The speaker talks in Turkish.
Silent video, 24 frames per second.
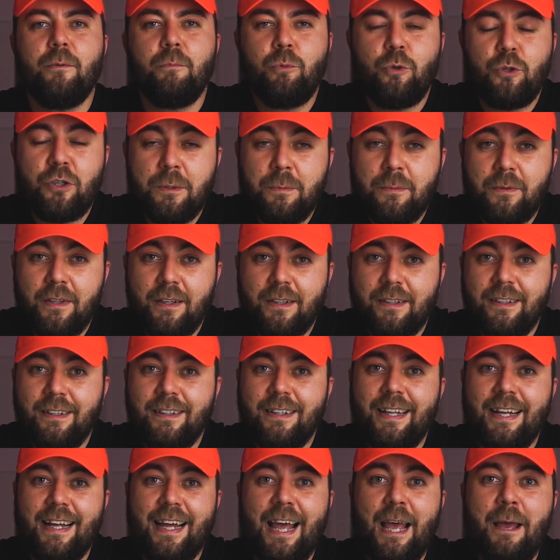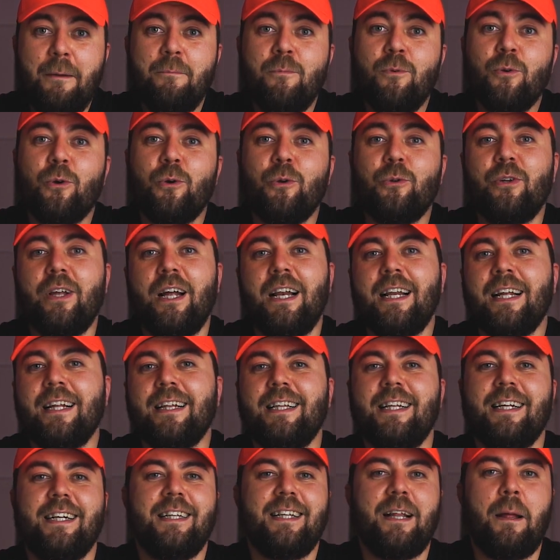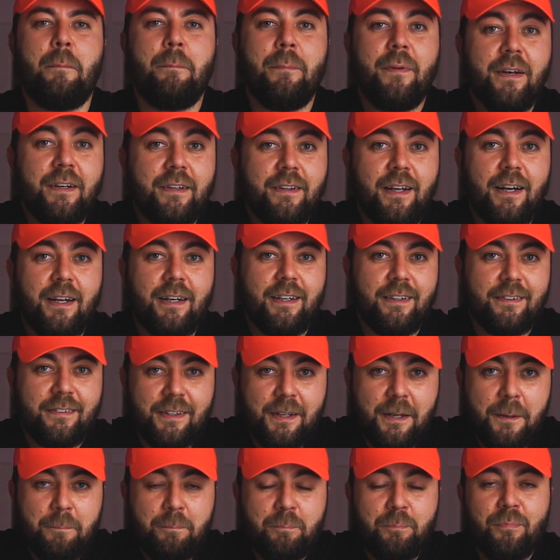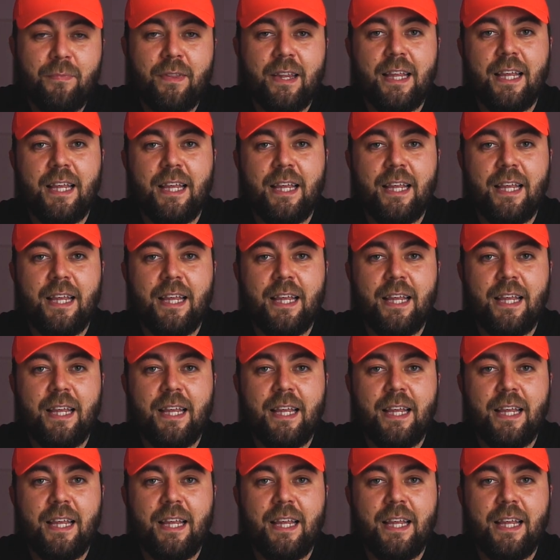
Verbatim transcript: Bu chipsetin de en büyük özelliklerinden bir tanesi